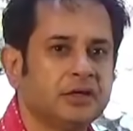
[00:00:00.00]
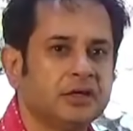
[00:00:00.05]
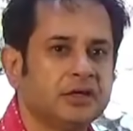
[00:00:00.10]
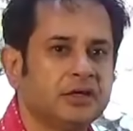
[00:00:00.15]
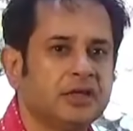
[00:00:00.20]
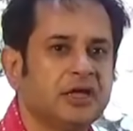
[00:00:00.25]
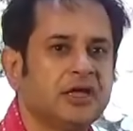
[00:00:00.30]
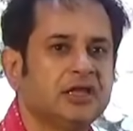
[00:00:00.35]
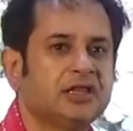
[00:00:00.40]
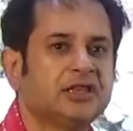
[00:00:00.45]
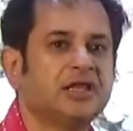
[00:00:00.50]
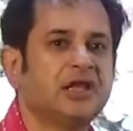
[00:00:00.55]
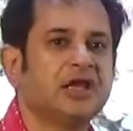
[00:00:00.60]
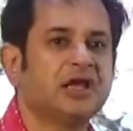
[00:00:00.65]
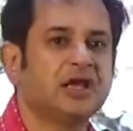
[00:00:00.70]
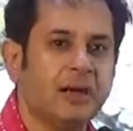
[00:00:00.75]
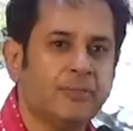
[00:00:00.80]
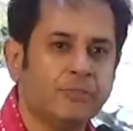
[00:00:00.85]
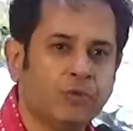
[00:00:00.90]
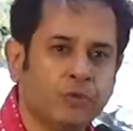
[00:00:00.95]
कि इतने
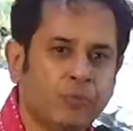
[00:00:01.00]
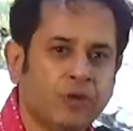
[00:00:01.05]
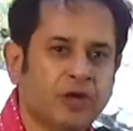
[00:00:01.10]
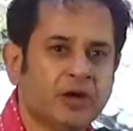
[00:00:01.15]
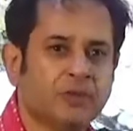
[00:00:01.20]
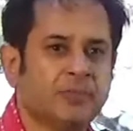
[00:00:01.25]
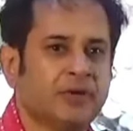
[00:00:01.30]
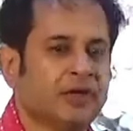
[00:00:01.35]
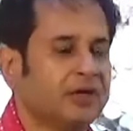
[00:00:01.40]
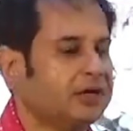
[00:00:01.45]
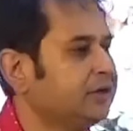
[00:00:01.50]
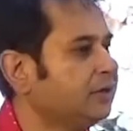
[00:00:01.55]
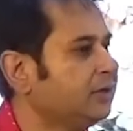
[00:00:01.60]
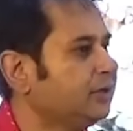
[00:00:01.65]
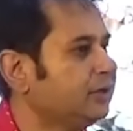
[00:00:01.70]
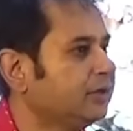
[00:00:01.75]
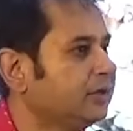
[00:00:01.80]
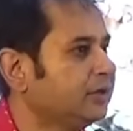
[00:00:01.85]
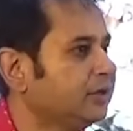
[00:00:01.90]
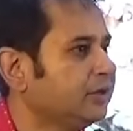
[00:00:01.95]
कम उम्र में
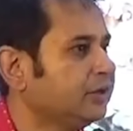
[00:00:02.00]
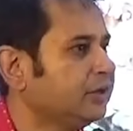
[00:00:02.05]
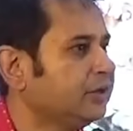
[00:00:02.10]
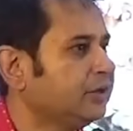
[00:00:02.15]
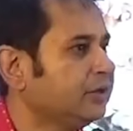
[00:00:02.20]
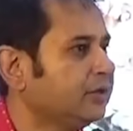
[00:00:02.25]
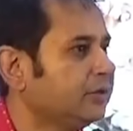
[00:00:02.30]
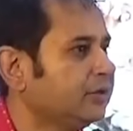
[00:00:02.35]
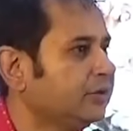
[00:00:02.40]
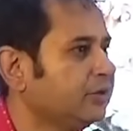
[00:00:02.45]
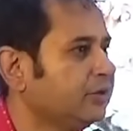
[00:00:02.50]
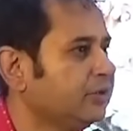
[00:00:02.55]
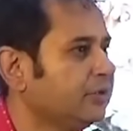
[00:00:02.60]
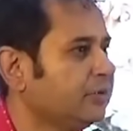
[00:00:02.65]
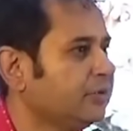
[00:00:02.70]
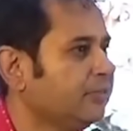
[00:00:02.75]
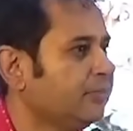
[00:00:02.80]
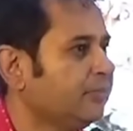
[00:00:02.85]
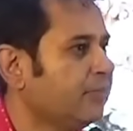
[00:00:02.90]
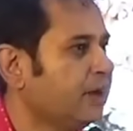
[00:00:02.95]

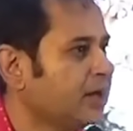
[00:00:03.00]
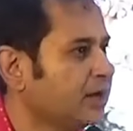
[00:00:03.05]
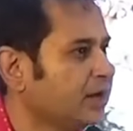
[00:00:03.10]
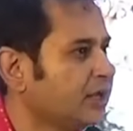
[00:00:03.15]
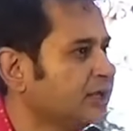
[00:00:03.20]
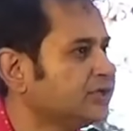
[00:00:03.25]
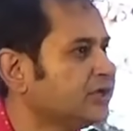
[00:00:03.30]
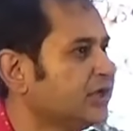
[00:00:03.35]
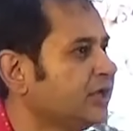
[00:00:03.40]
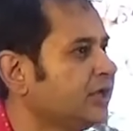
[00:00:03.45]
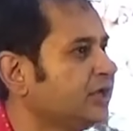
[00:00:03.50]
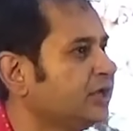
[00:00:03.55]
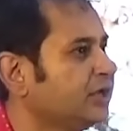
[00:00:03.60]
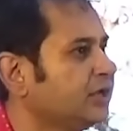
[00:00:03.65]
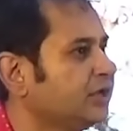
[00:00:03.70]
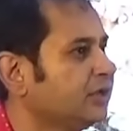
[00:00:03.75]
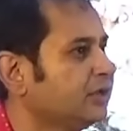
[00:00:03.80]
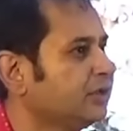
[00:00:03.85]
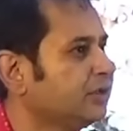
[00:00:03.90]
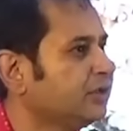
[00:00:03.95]
महाराजा
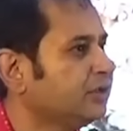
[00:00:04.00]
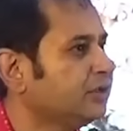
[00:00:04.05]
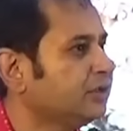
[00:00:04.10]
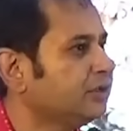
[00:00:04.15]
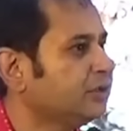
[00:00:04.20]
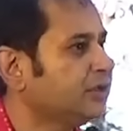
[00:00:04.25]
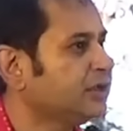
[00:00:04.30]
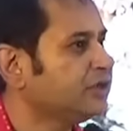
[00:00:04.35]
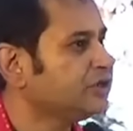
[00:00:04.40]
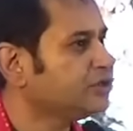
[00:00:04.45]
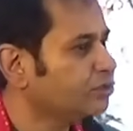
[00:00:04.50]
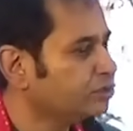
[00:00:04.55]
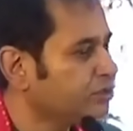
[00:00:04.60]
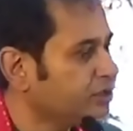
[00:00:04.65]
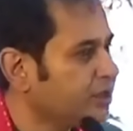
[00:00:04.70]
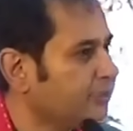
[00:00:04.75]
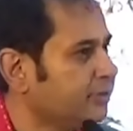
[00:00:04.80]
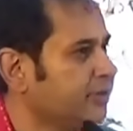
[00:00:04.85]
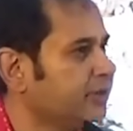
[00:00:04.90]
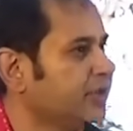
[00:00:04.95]
इस
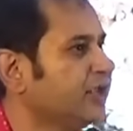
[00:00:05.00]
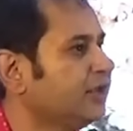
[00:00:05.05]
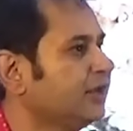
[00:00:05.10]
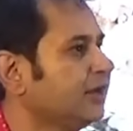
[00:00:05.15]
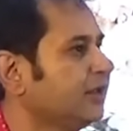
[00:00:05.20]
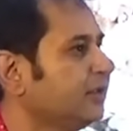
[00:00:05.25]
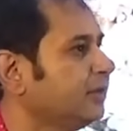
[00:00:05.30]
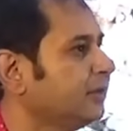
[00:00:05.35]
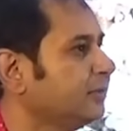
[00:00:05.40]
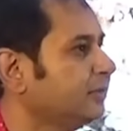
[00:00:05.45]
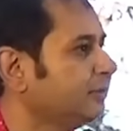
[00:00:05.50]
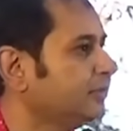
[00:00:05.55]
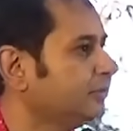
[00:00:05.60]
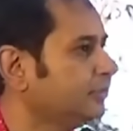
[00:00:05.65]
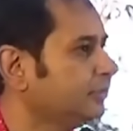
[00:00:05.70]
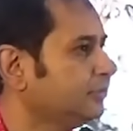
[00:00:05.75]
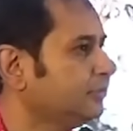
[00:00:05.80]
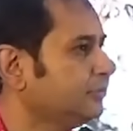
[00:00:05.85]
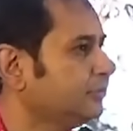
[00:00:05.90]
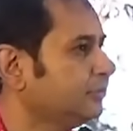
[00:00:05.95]
दुनिया में नहीं
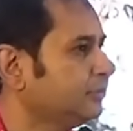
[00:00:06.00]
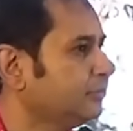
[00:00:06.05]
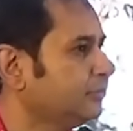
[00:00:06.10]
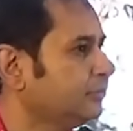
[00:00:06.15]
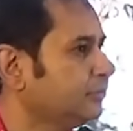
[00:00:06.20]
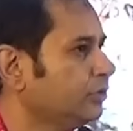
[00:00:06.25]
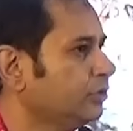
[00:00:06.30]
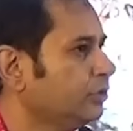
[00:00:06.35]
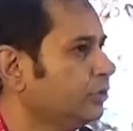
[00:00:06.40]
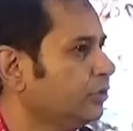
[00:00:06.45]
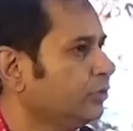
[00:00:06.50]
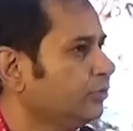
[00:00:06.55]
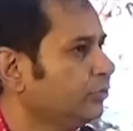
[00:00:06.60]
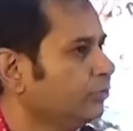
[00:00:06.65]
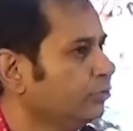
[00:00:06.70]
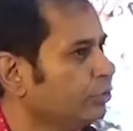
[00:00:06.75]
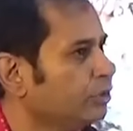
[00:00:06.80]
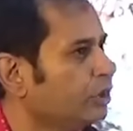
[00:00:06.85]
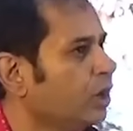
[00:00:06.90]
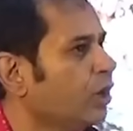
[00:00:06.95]

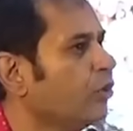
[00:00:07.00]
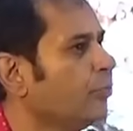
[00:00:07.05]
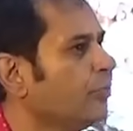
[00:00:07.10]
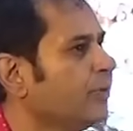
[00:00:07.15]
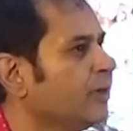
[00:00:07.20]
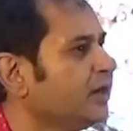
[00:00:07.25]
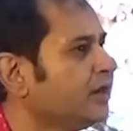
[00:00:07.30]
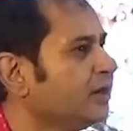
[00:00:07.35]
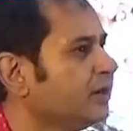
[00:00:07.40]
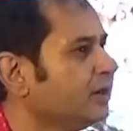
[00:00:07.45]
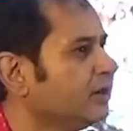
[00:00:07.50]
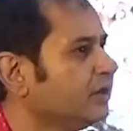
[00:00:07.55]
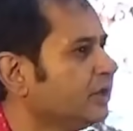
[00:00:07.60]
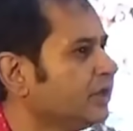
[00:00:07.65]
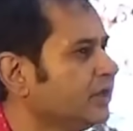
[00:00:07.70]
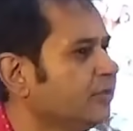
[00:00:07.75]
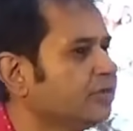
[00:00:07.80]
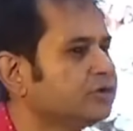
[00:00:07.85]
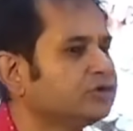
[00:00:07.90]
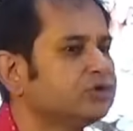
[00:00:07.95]
रहे उनका उम्र
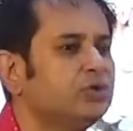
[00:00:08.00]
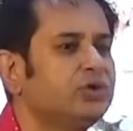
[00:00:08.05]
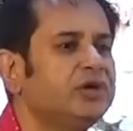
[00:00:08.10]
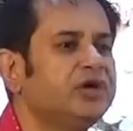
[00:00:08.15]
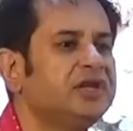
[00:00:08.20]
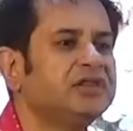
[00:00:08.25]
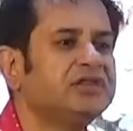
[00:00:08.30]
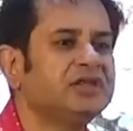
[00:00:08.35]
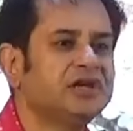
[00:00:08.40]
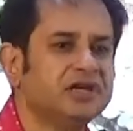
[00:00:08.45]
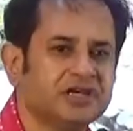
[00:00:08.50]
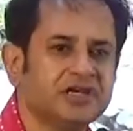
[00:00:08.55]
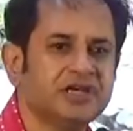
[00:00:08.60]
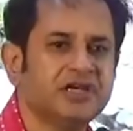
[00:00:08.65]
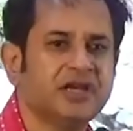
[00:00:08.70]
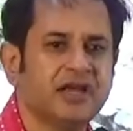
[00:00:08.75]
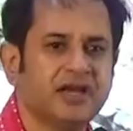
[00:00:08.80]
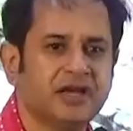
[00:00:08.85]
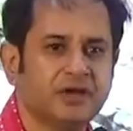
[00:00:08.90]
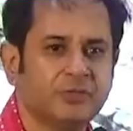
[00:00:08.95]
ही वॉज ओनली थर्टी
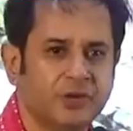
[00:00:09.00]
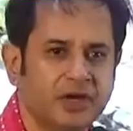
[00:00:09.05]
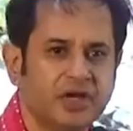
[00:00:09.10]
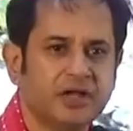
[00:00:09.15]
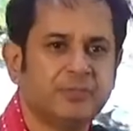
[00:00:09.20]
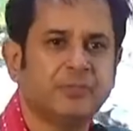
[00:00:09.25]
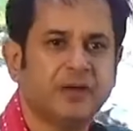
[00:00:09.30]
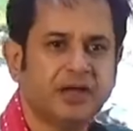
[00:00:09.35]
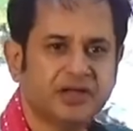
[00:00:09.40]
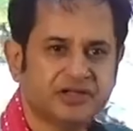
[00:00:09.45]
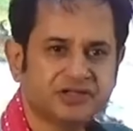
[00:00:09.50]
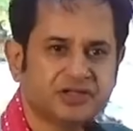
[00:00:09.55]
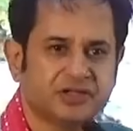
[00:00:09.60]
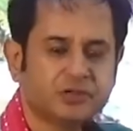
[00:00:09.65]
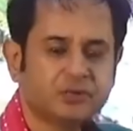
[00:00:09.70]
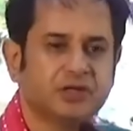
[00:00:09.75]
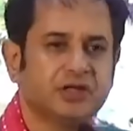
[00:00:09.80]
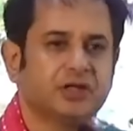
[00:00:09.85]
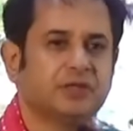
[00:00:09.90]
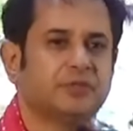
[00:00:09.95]
नाइन वेन ही पास्ट
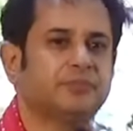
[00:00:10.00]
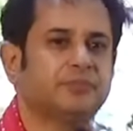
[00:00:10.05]
अवे